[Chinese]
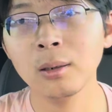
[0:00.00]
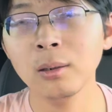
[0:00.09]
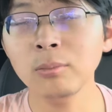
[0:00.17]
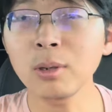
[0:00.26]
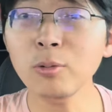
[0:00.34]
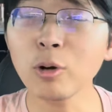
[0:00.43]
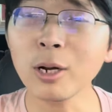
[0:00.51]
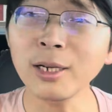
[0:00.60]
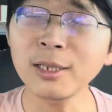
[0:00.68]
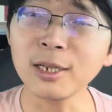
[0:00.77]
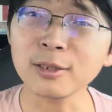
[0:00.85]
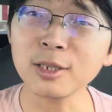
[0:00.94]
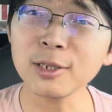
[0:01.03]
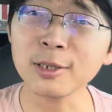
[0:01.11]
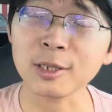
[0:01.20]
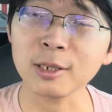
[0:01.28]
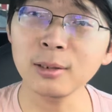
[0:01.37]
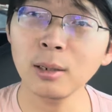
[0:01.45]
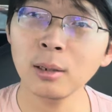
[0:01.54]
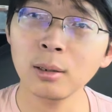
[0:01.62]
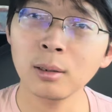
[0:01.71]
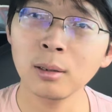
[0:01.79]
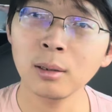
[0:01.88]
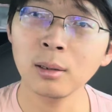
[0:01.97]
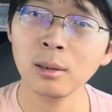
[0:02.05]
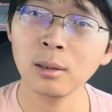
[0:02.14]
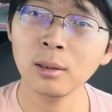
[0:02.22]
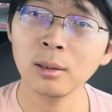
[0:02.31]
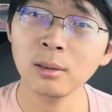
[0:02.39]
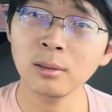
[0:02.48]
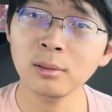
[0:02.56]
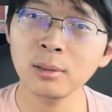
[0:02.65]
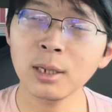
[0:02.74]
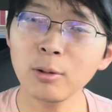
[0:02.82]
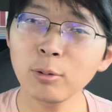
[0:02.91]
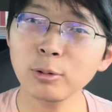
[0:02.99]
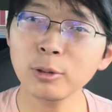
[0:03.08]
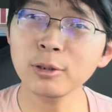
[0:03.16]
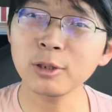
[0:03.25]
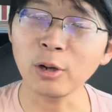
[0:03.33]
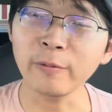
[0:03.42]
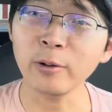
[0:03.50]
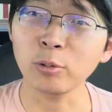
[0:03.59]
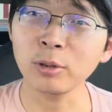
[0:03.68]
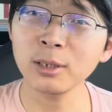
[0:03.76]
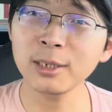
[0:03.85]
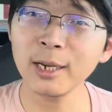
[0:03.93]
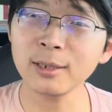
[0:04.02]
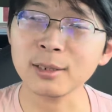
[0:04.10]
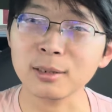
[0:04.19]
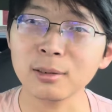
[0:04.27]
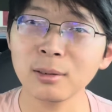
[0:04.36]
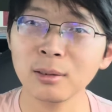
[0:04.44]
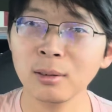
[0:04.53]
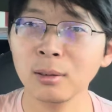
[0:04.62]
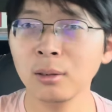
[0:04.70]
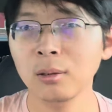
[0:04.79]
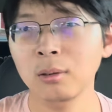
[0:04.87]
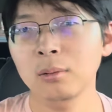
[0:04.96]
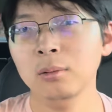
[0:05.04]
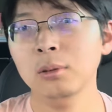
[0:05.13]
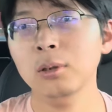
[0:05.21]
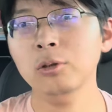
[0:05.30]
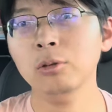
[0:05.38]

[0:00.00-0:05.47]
那我跟你讲事实，你跟我说这是小粉红的见识，有